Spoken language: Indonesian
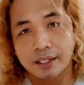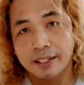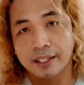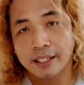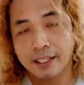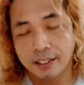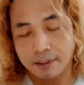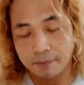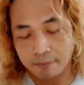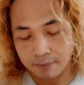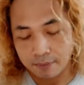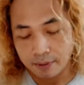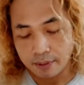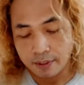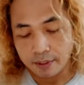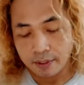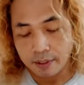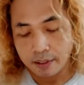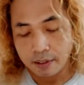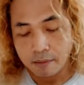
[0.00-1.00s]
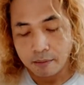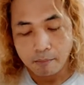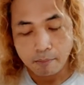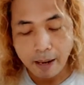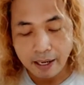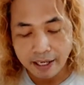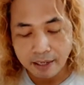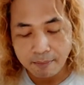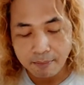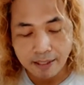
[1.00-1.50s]
ini
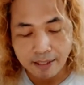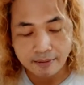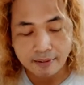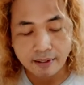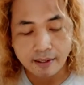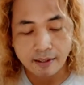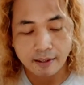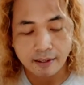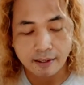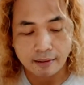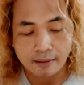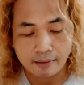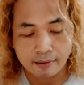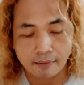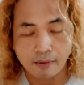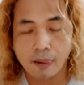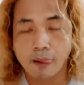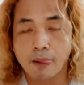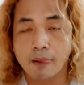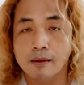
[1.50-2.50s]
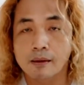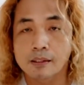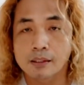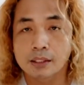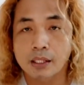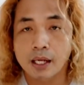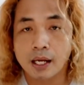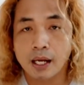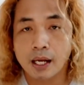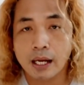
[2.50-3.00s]
pakai masker ya
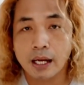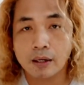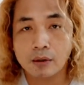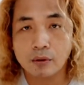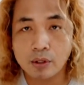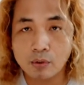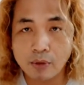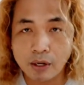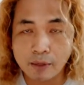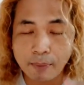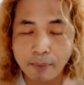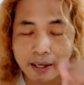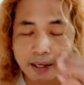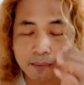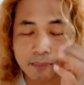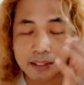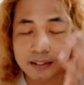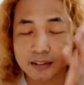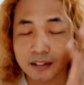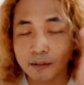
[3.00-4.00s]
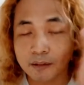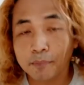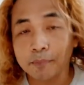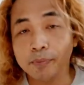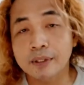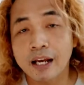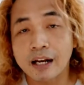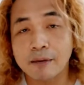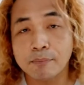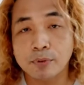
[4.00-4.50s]
kalau keluar pakai masker
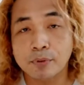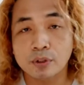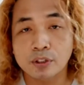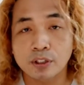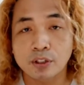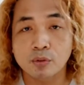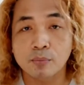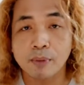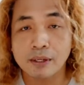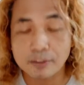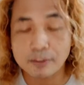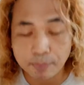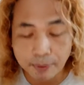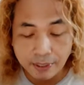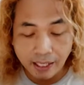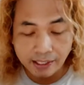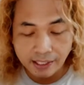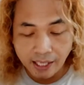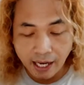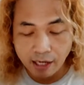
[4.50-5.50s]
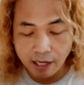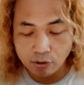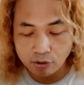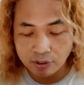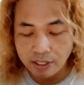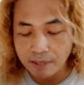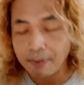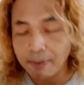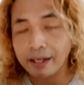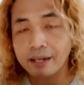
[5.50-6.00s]
biarpun di rumah sebenarnya
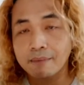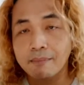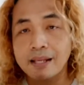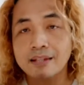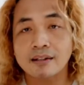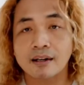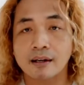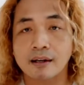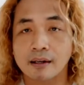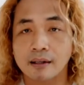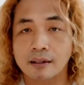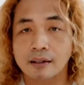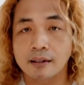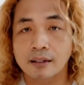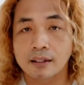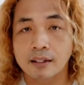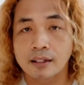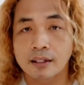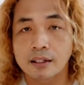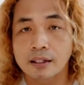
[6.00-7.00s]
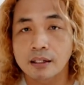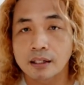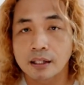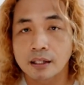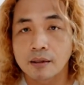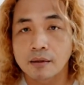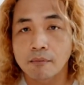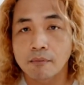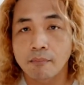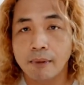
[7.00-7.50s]
harusnya pakai masker
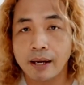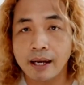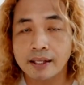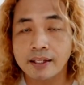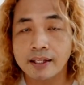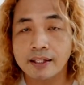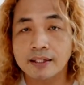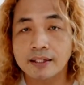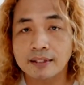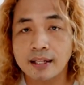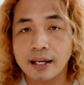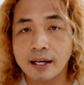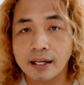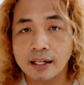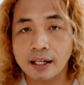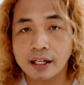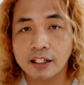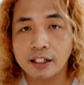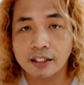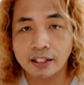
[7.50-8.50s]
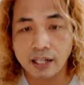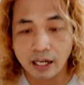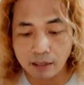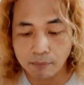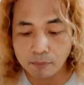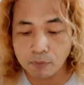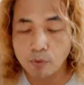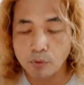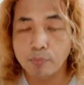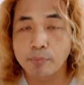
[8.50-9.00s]
makanya disarankan di
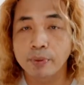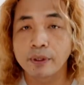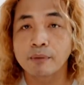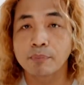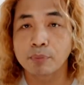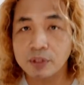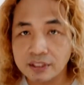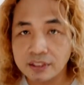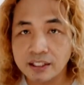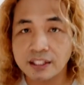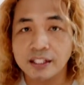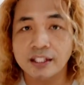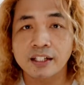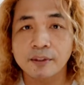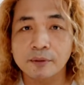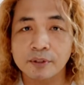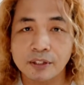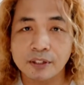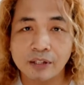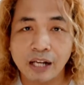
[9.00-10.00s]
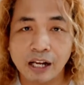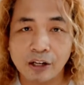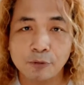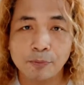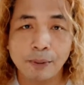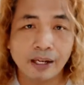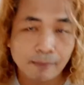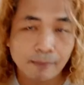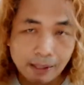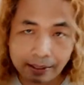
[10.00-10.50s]
dalam mobil pun sendiri udah gak harus
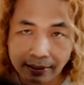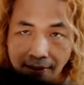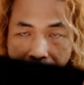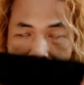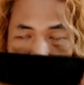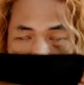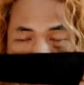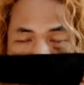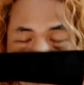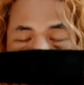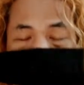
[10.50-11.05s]
pakai masker